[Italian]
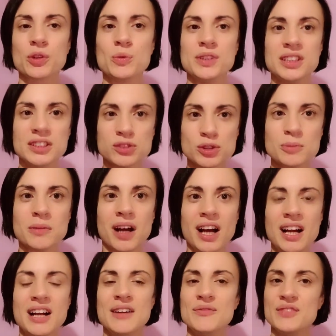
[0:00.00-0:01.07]
Quindi insomma
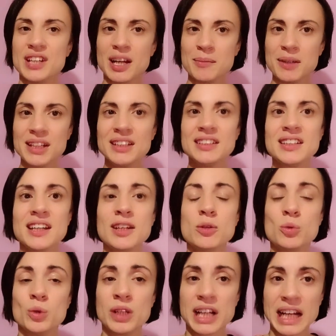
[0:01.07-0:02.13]
veramente
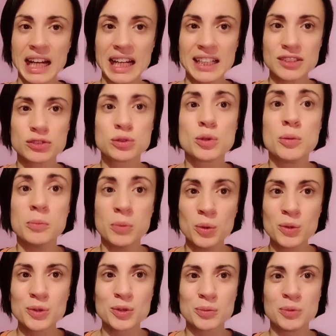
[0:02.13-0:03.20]
un caso
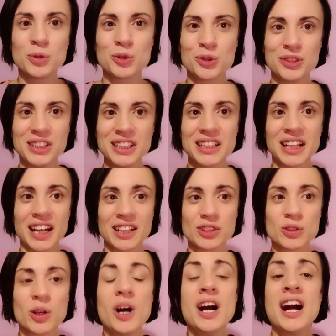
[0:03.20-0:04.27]
molto molto
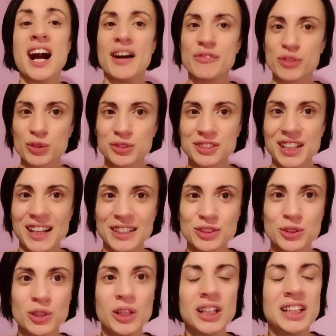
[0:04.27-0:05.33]
delicato
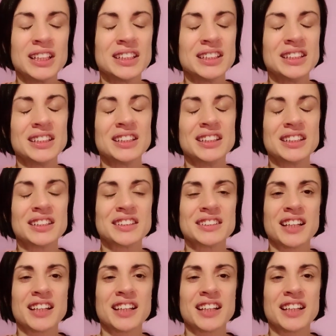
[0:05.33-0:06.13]
affrontato eh,